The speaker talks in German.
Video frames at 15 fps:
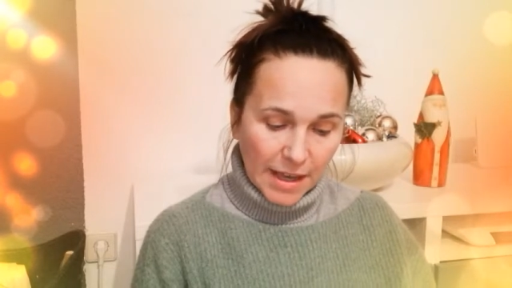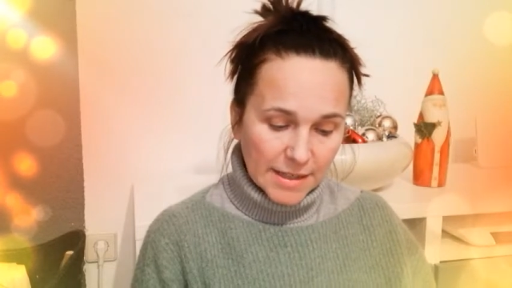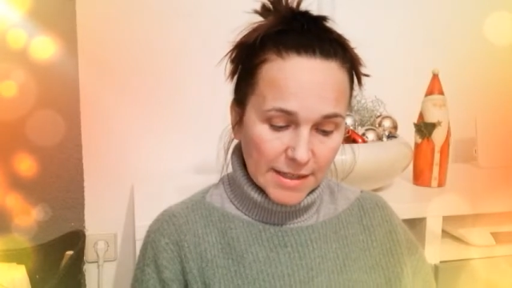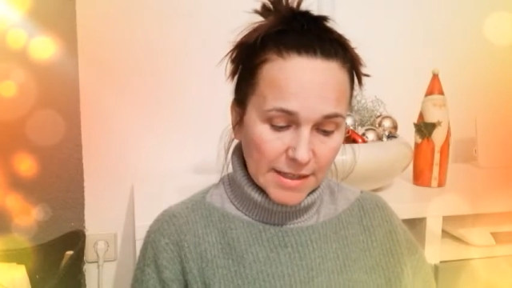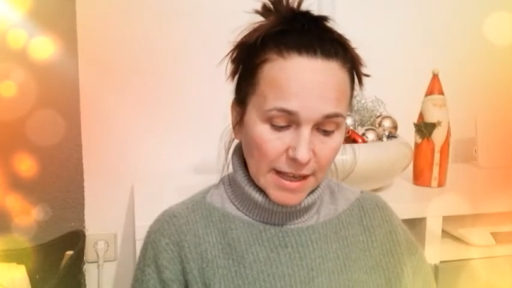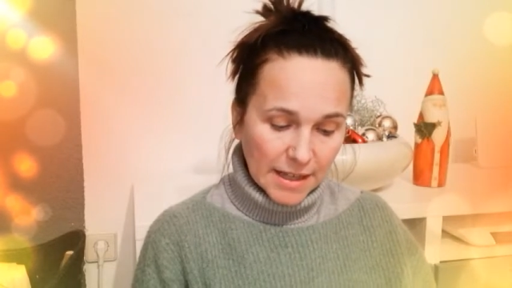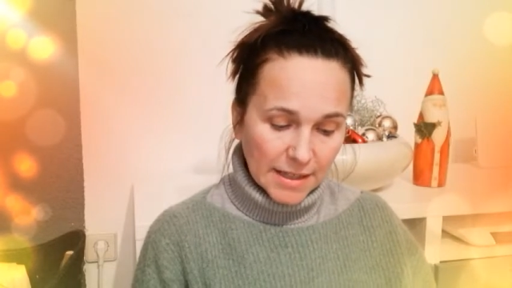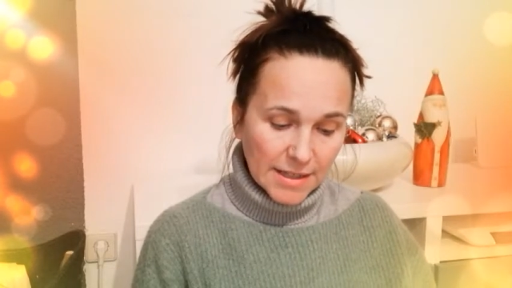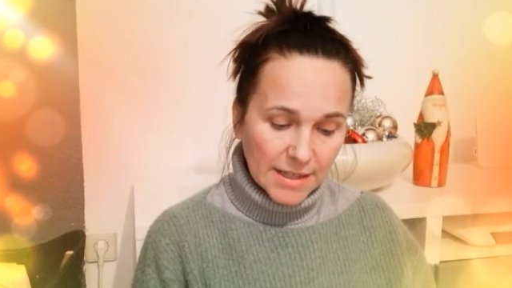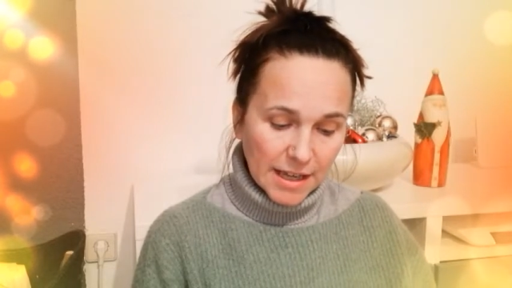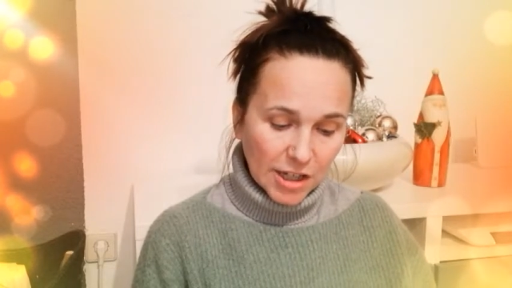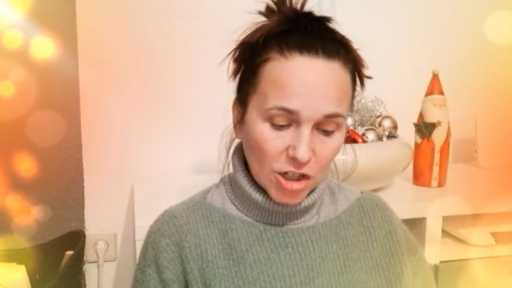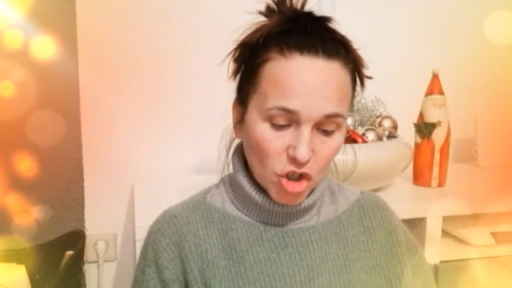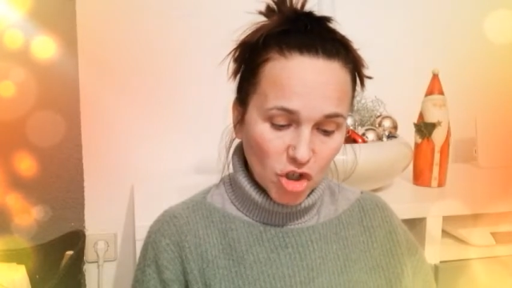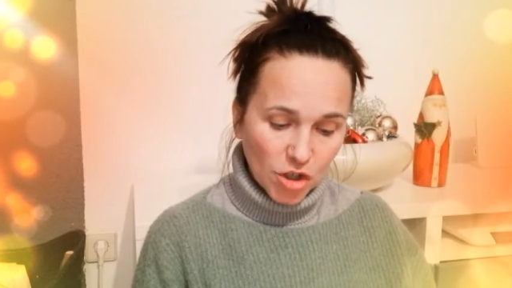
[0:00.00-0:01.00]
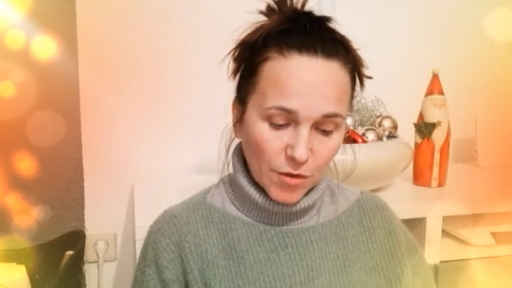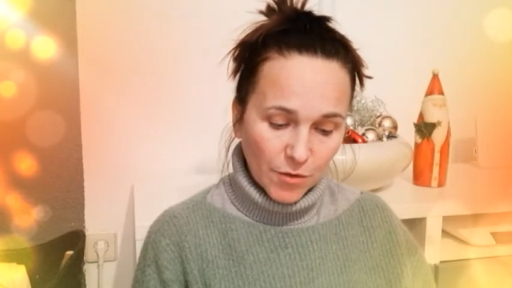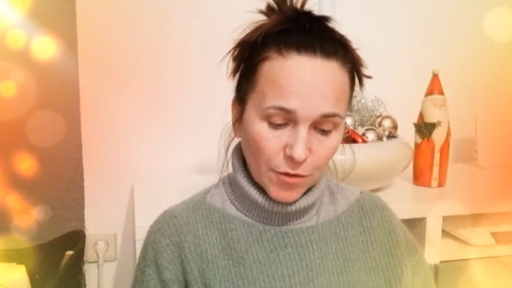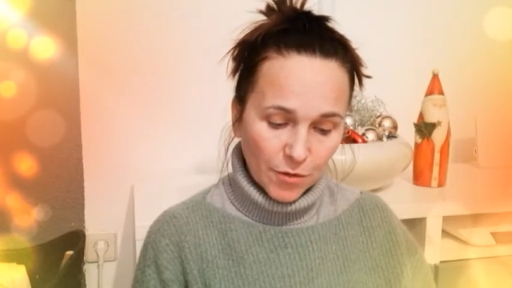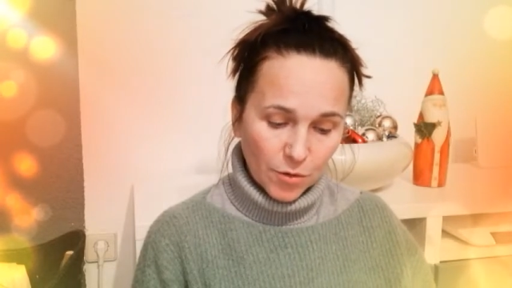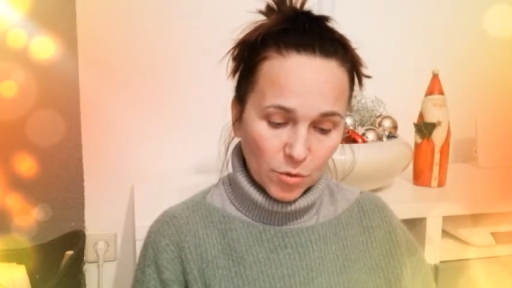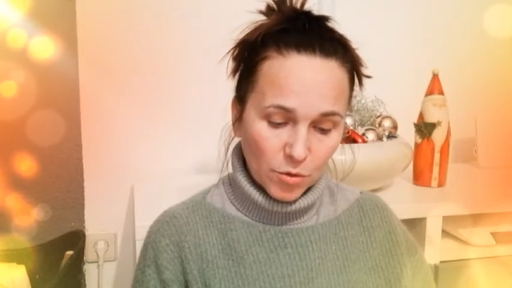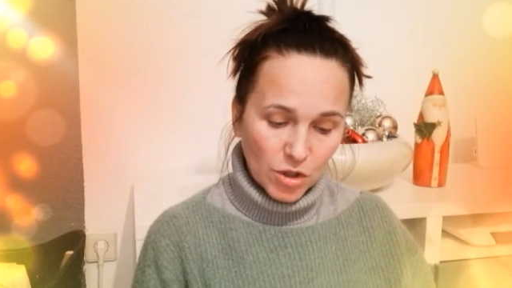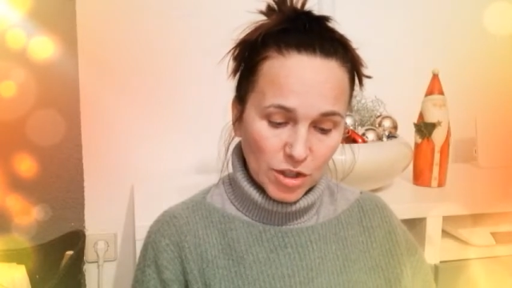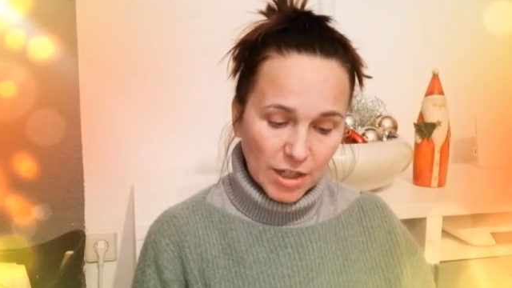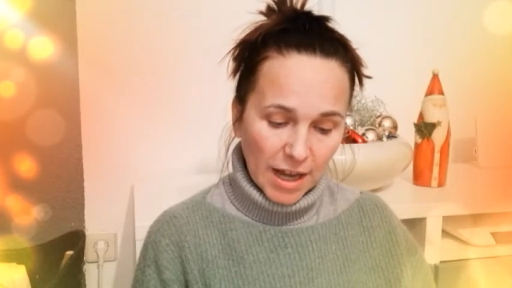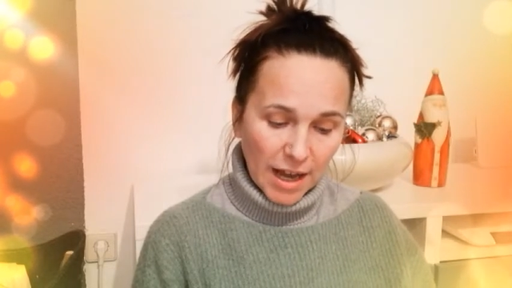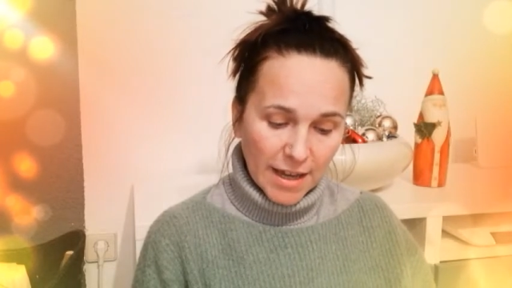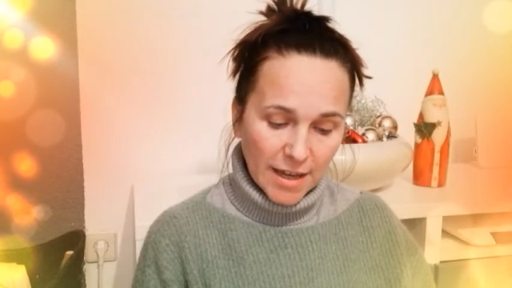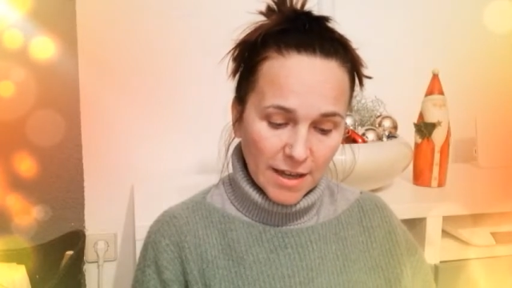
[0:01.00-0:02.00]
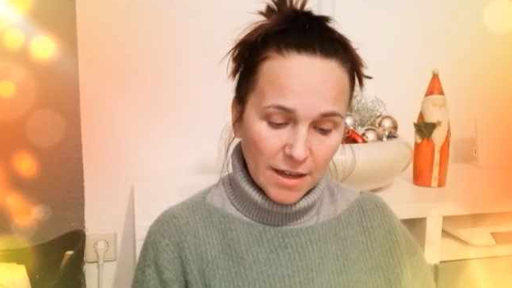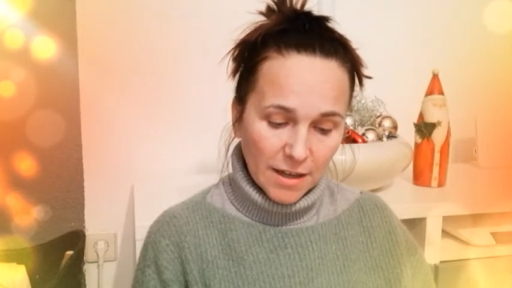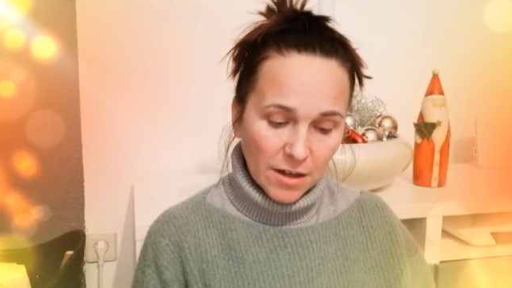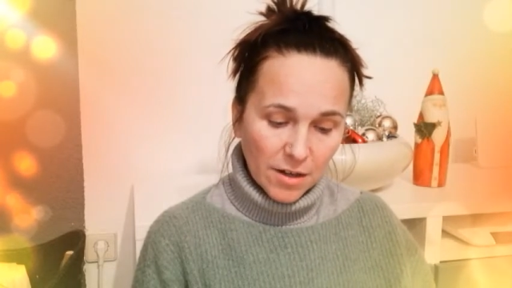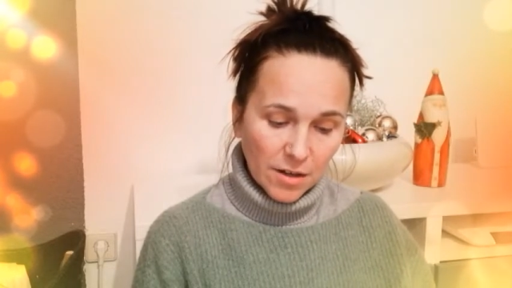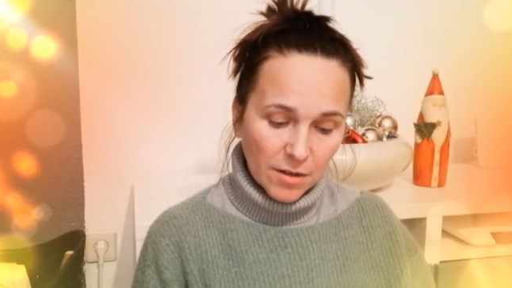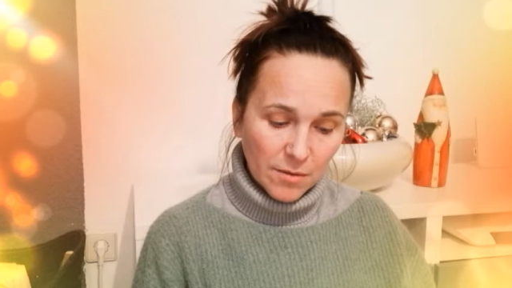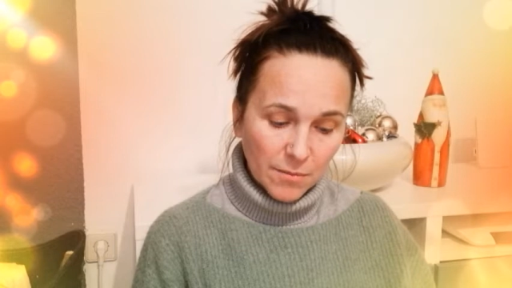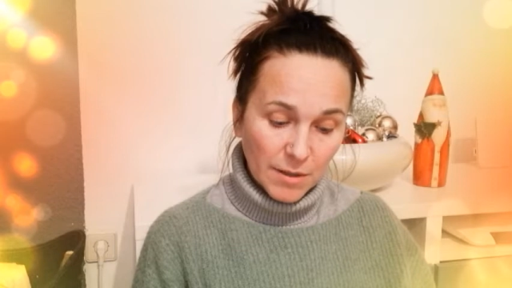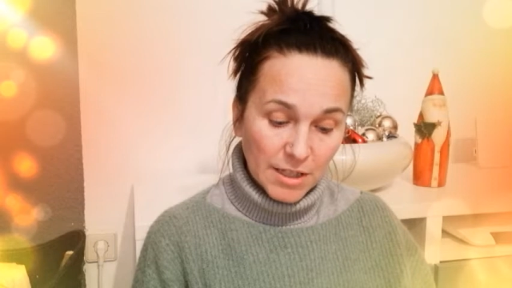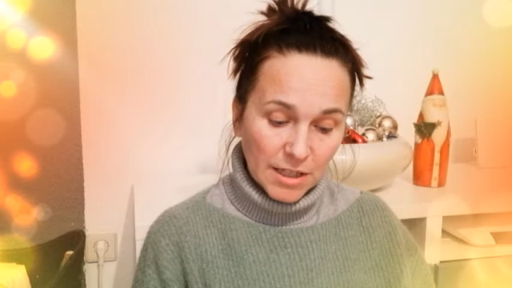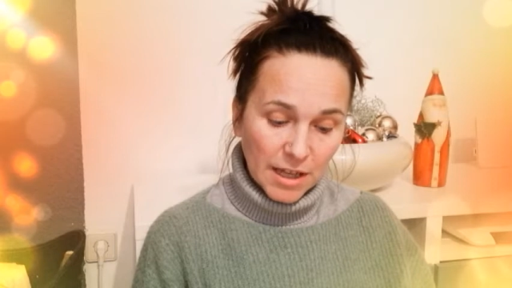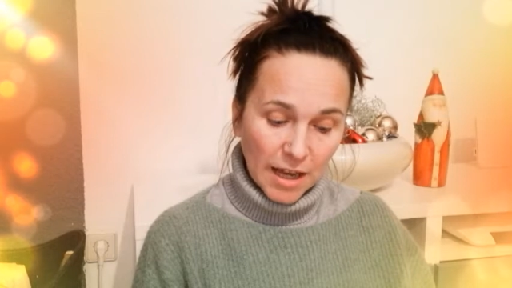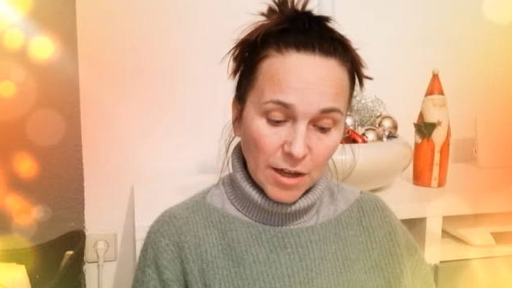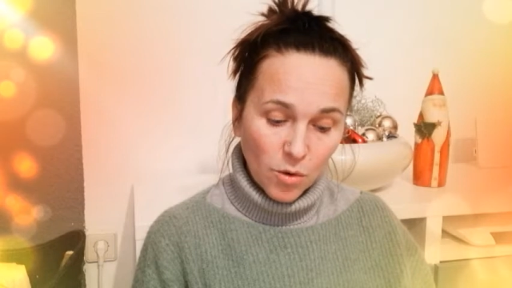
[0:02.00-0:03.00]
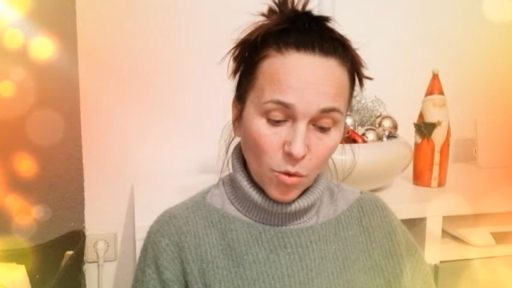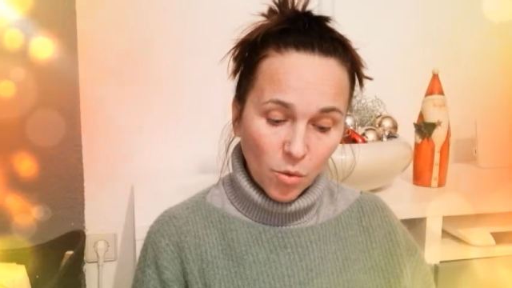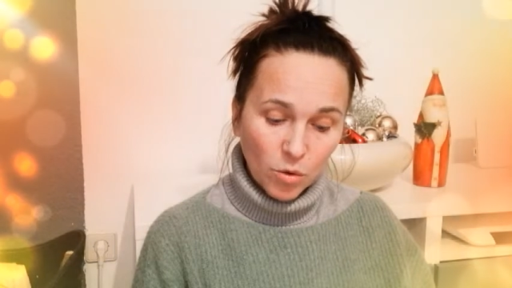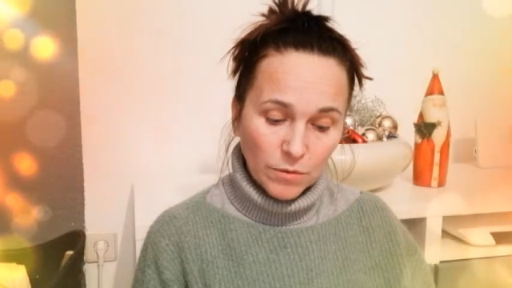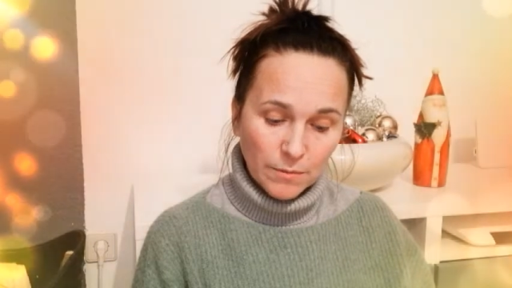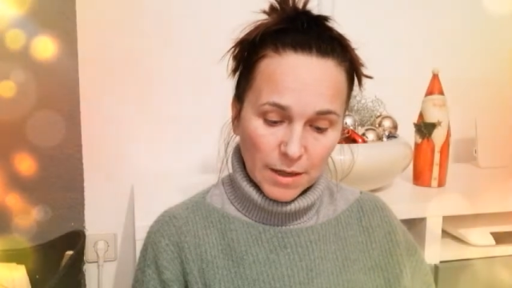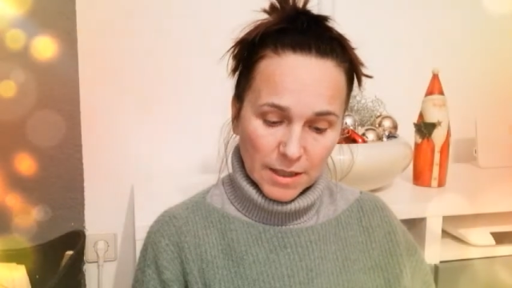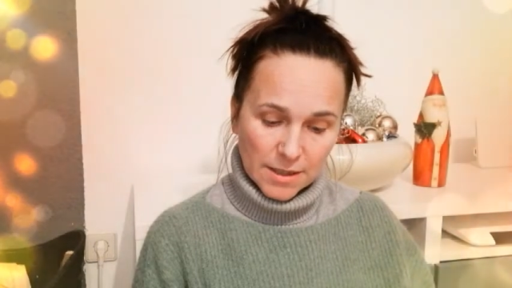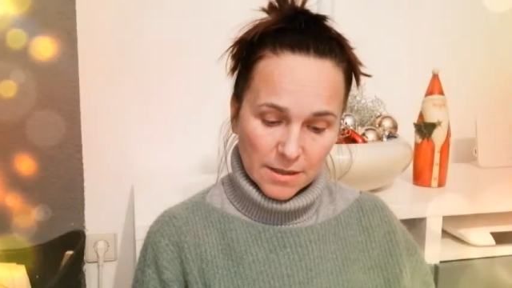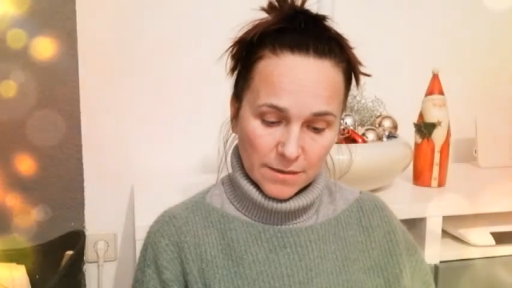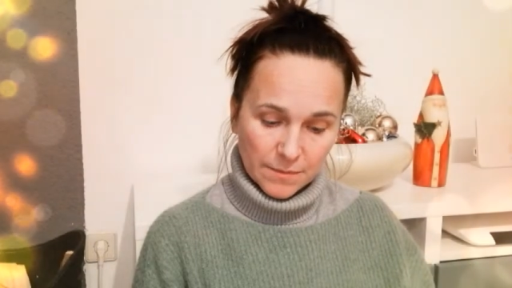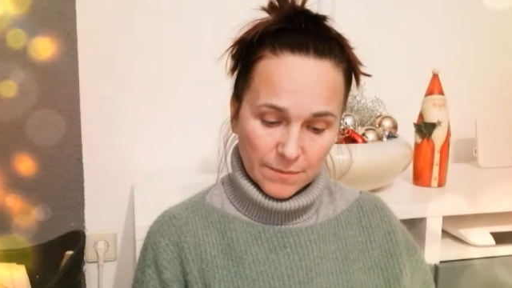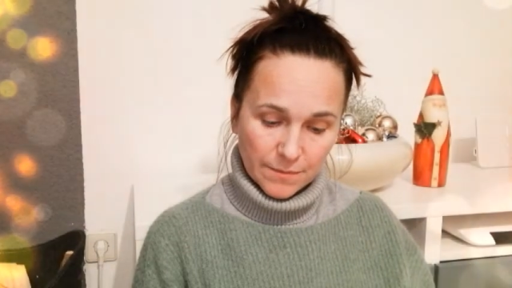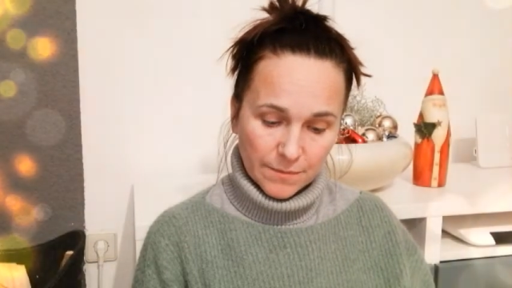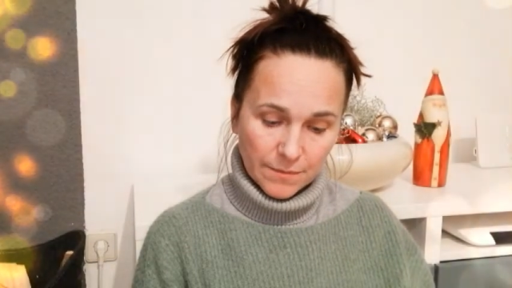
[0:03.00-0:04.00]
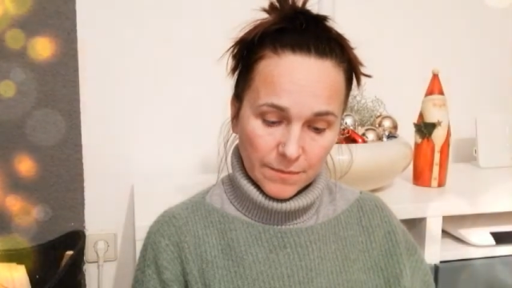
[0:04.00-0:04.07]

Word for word: sahen sie ein Schiff und drei mit drei hohen Masten.